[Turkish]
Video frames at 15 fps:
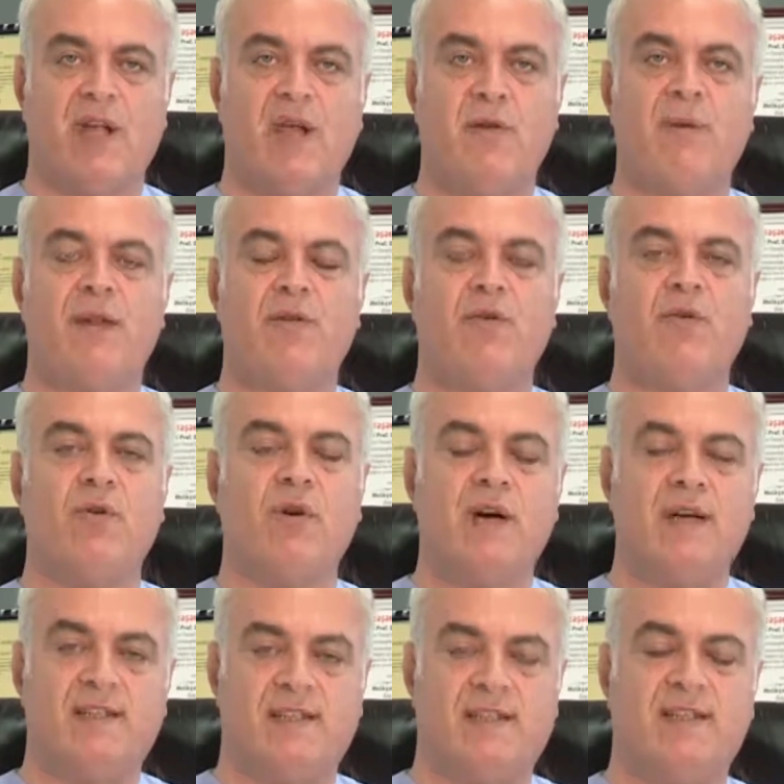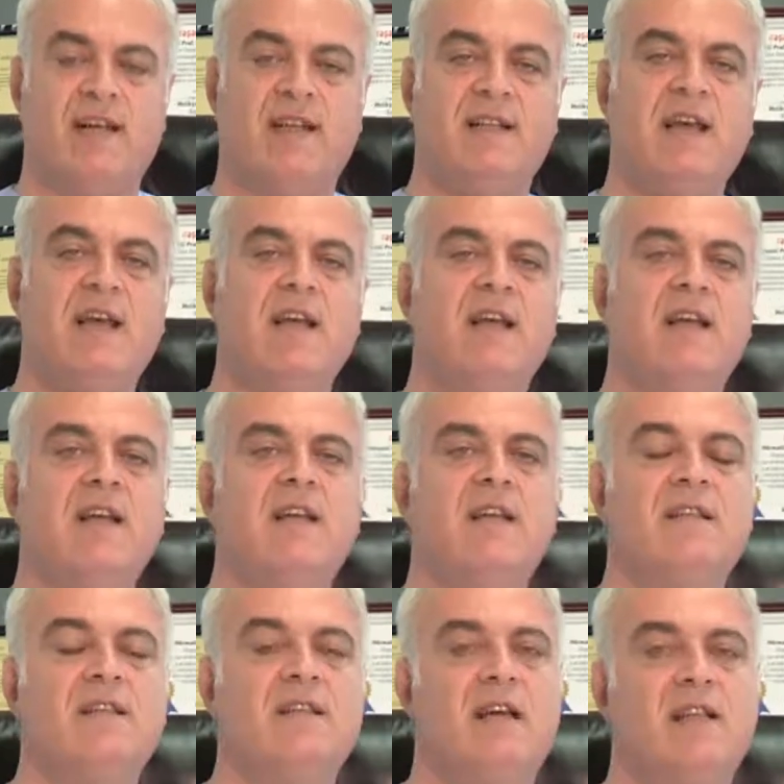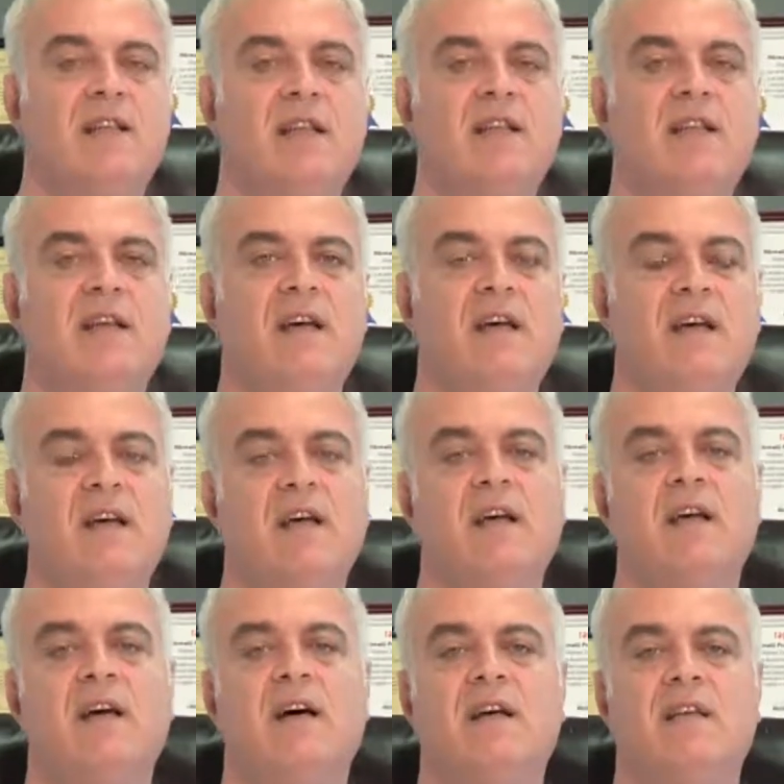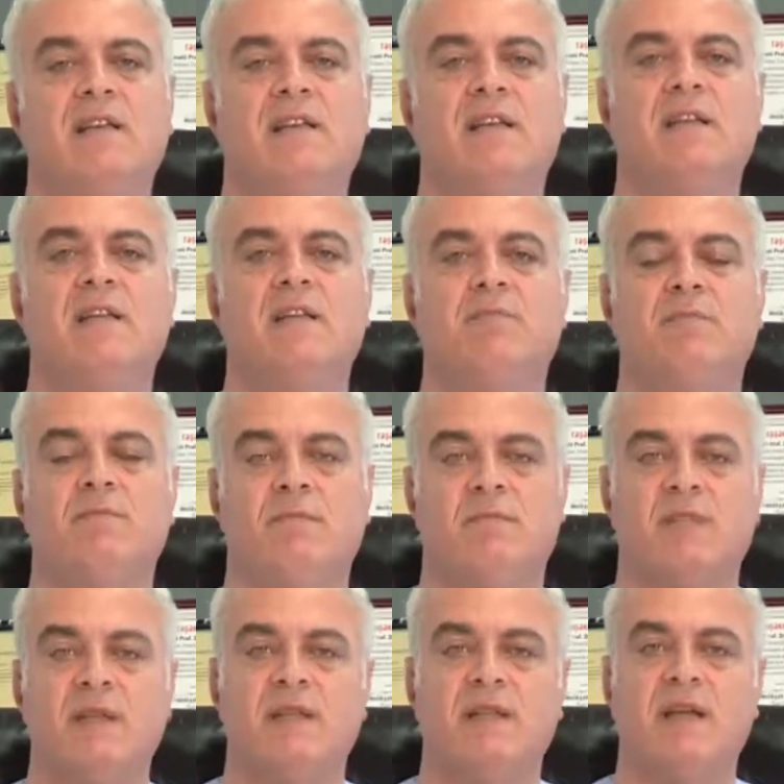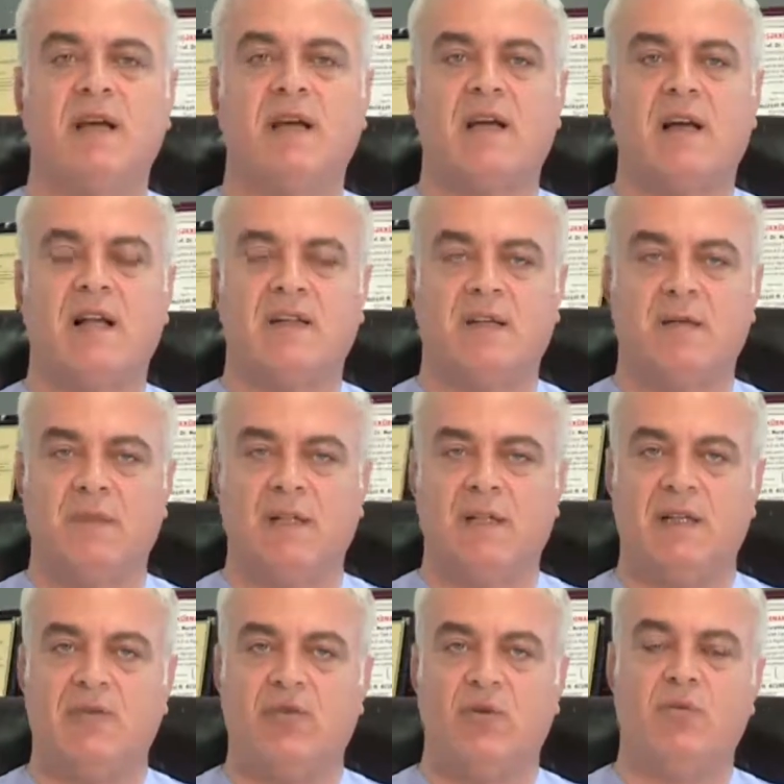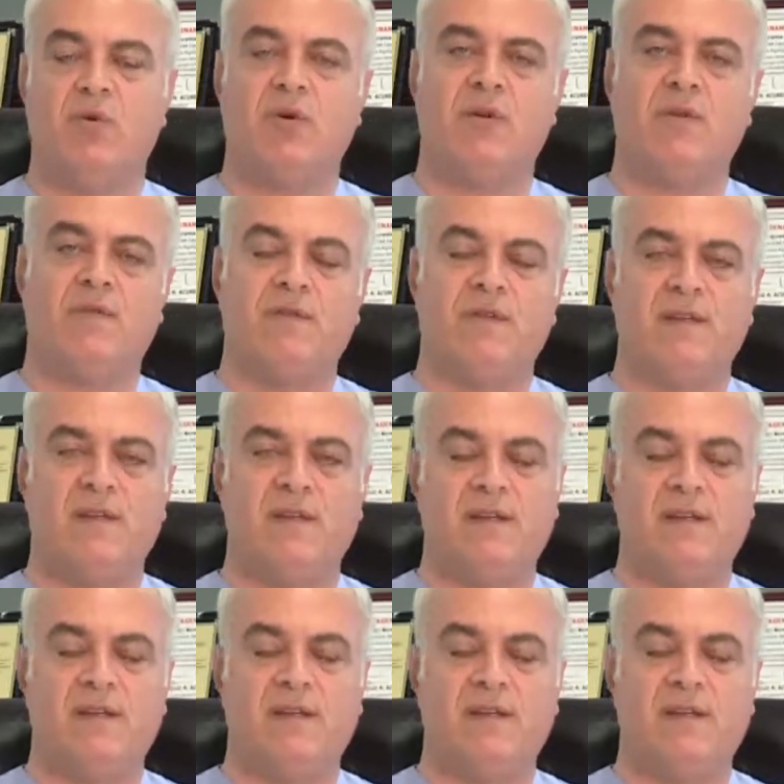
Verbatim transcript: Hemen o esnada zaten daha hastayı masadan kaldırmadan, tomografi e,